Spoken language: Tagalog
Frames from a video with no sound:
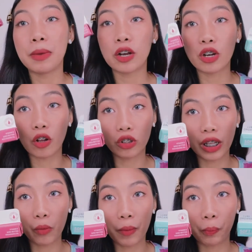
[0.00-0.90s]
meron akong
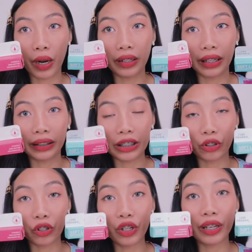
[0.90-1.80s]
dalawang product
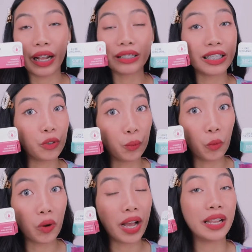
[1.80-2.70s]
dito na
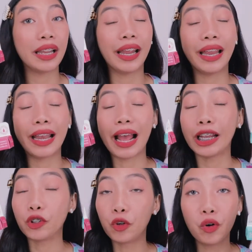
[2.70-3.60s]
sinubukan and
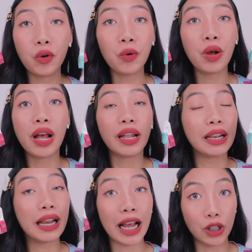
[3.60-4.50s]
I know
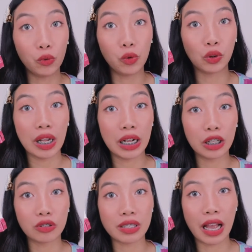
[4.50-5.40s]
na nakatulong
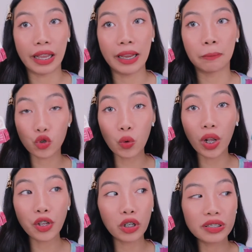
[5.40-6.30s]
talaga to sa akin. So
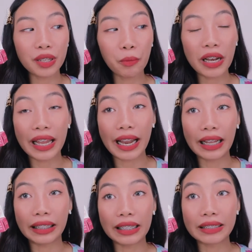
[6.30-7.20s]
ngayon, simulan
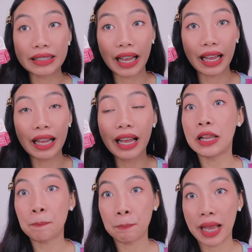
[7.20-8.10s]
natin sa
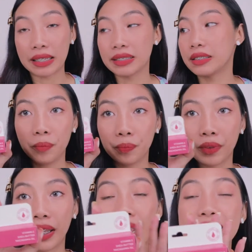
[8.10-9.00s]
lip mask.
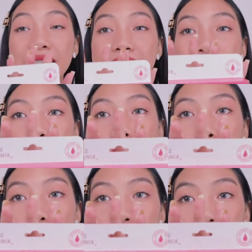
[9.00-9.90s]
Guys, this is
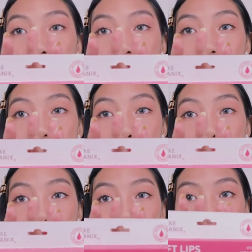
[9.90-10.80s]
from Lux Organics by the